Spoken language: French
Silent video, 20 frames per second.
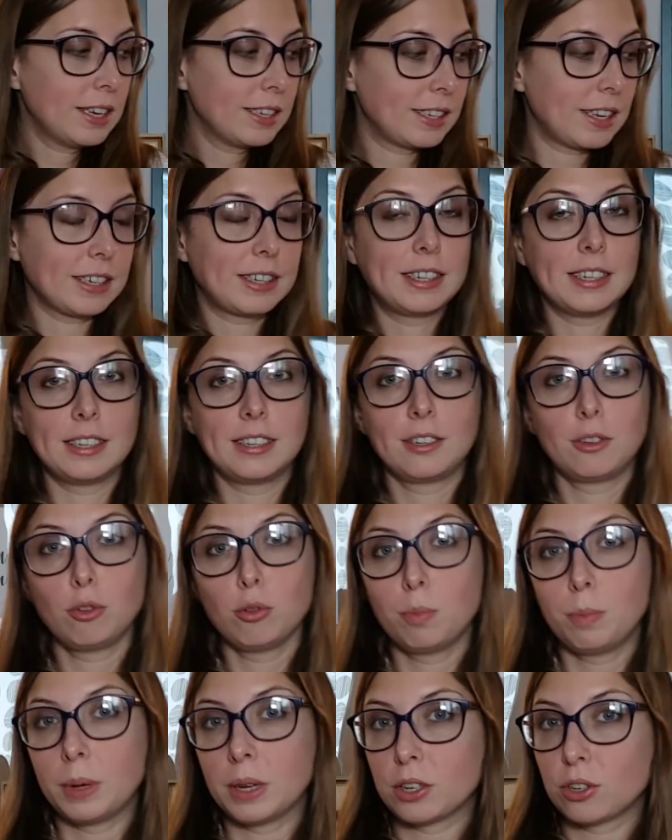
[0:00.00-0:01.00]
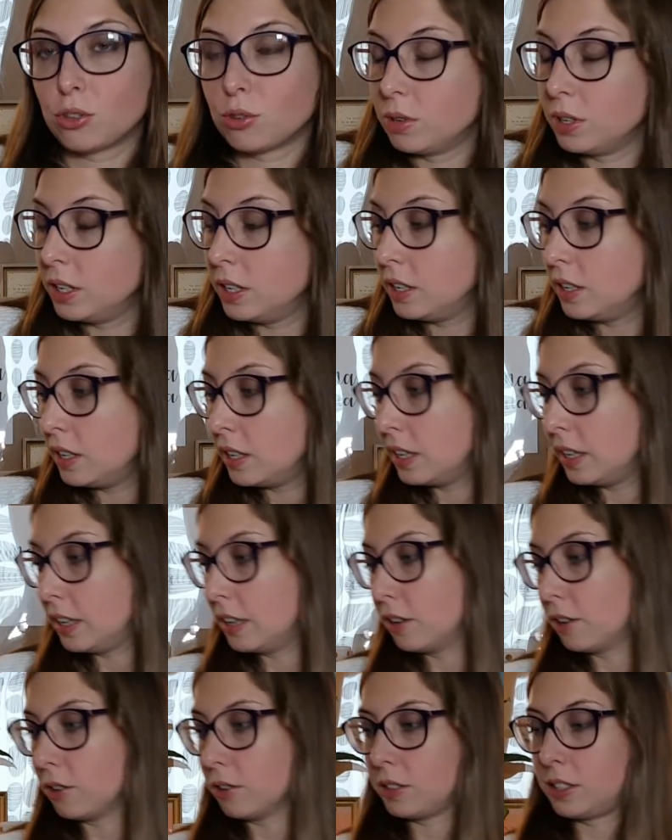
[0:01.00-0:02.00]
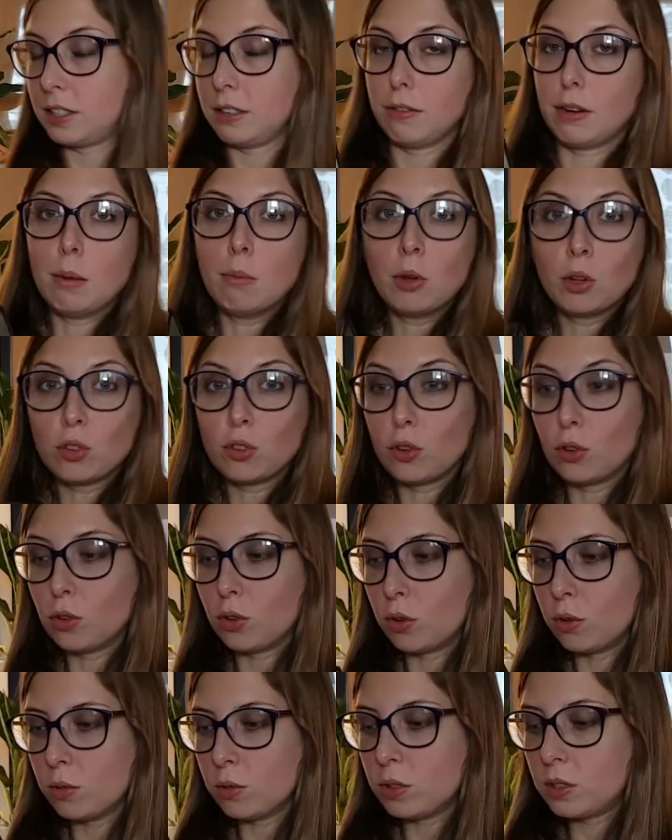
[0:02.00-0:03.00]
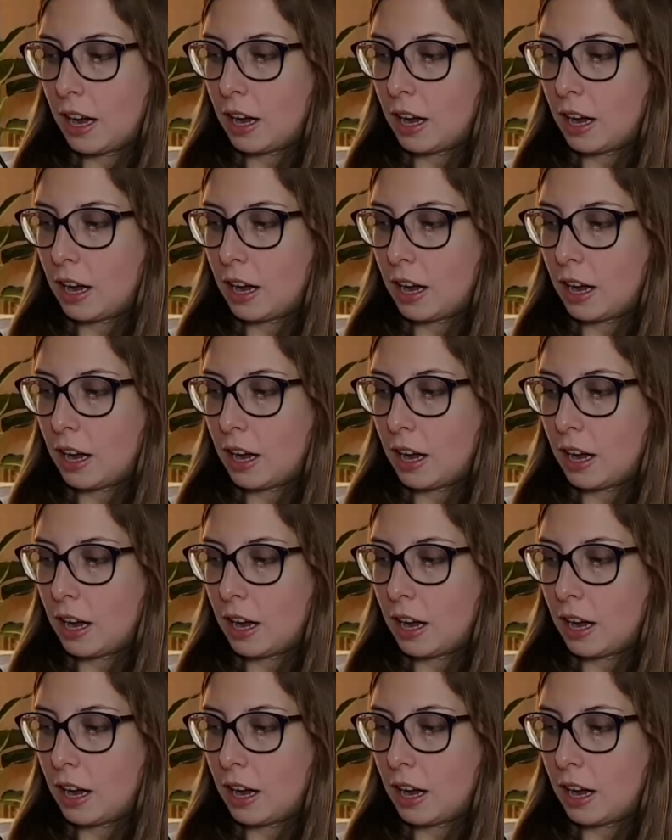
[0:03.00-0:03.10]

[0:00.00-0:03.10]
ça c'est super joli et euh, c'est vraiment tendance.